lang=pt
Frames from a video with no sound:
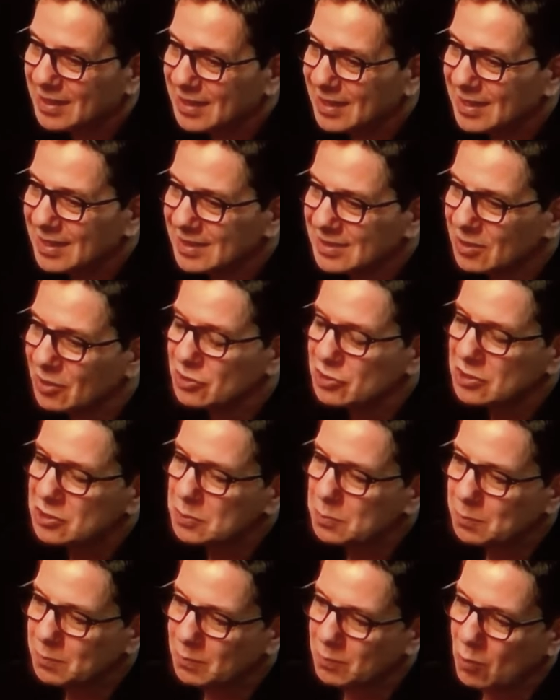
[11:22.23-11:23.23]
Então a
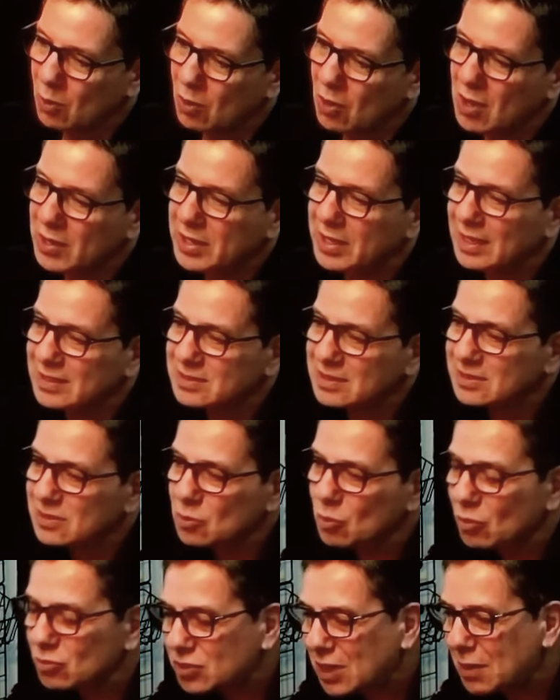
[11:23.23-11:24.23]
gente coloca, às vezes, em
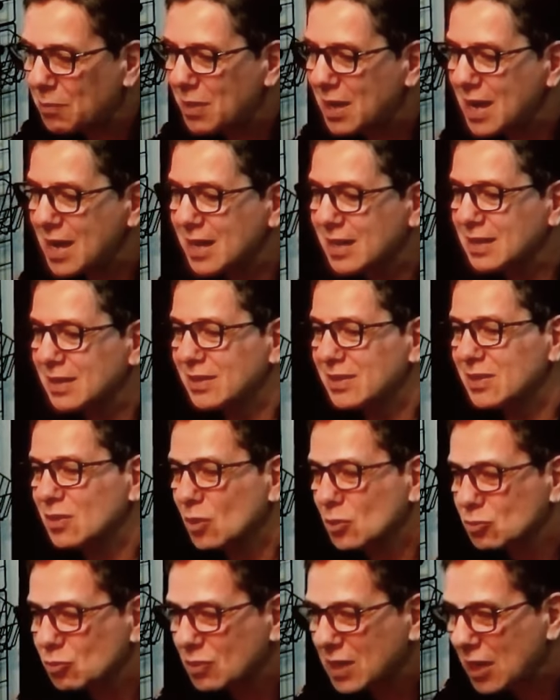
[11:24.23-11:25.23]
outra marca, em
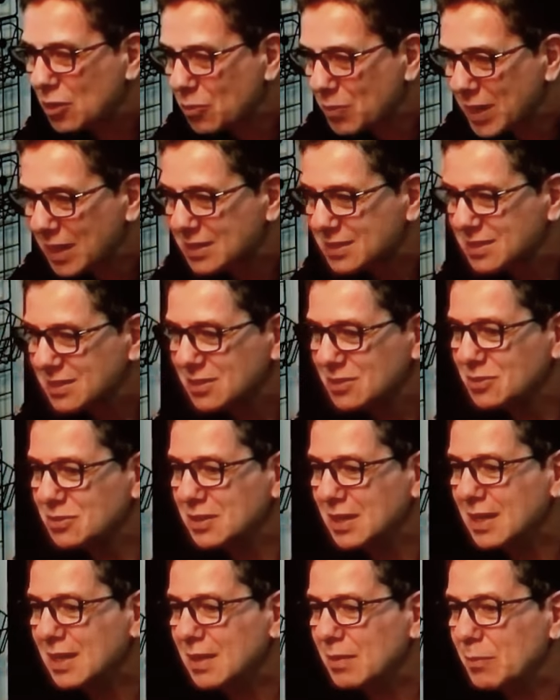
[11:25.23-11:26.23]
outro lugar do Brasil,
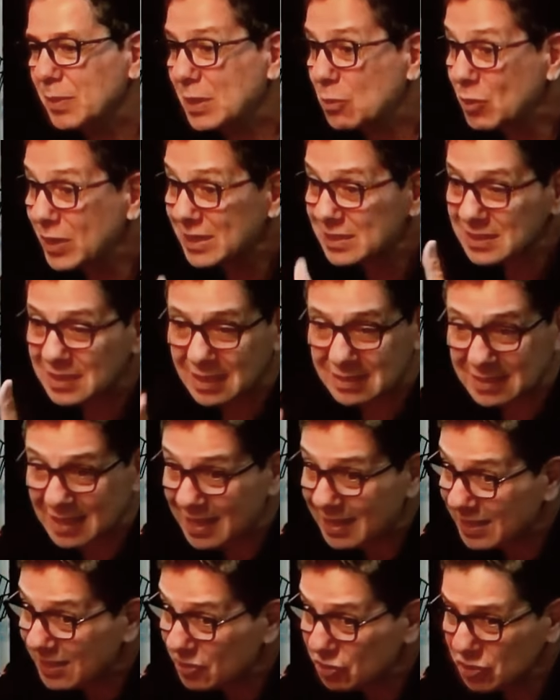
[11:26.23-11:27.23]
para ele conhecer até a
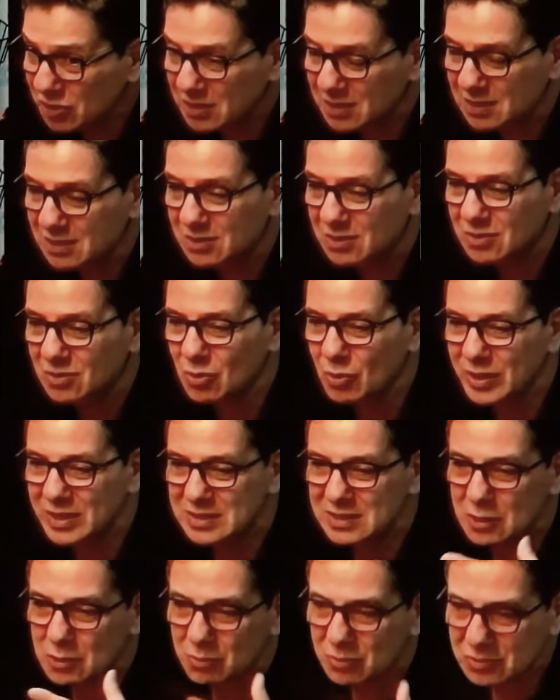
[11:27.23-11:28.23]
região,
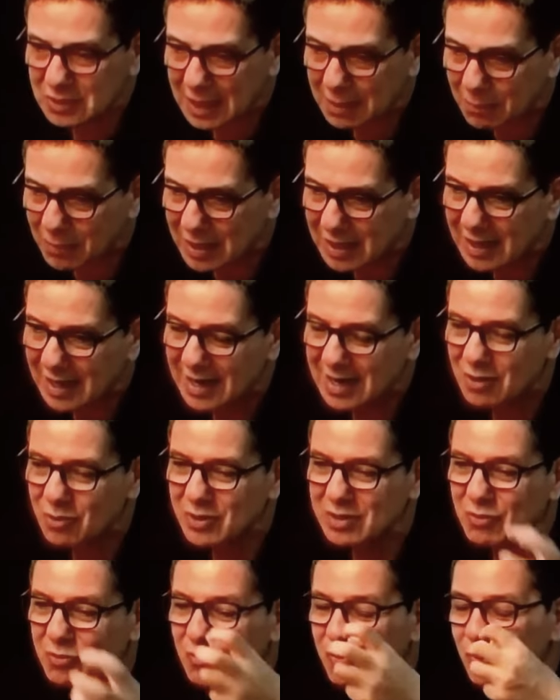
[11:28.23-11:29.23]
conhecer como trabalha, o
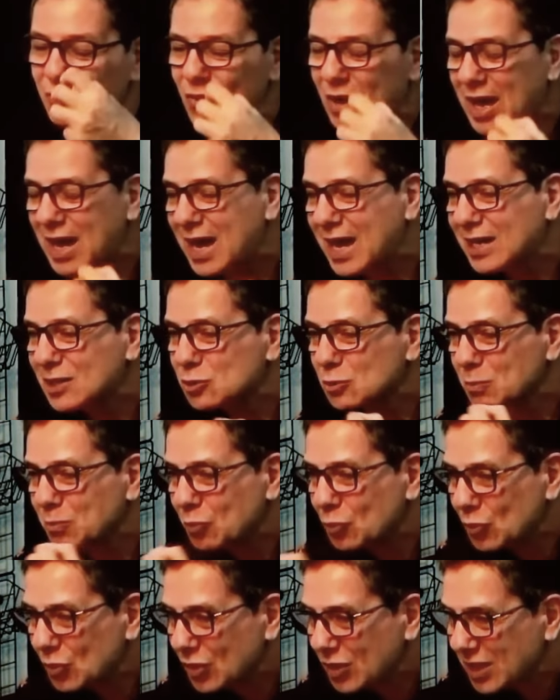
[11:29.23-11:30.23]
que faz, o
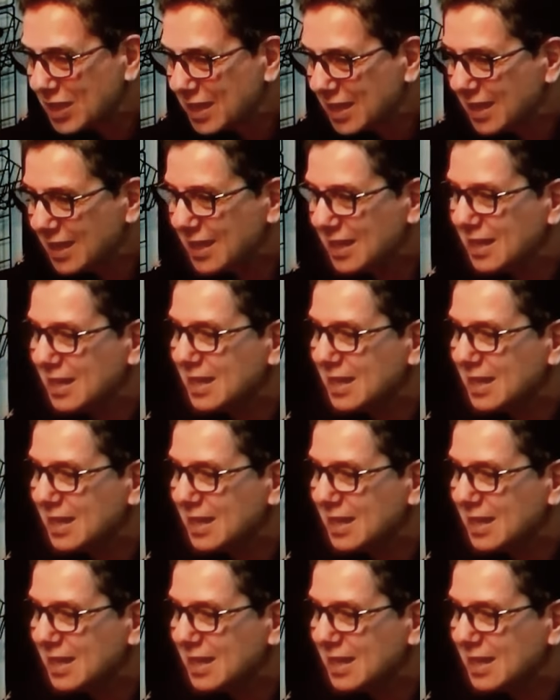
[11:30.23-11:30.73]
porquê.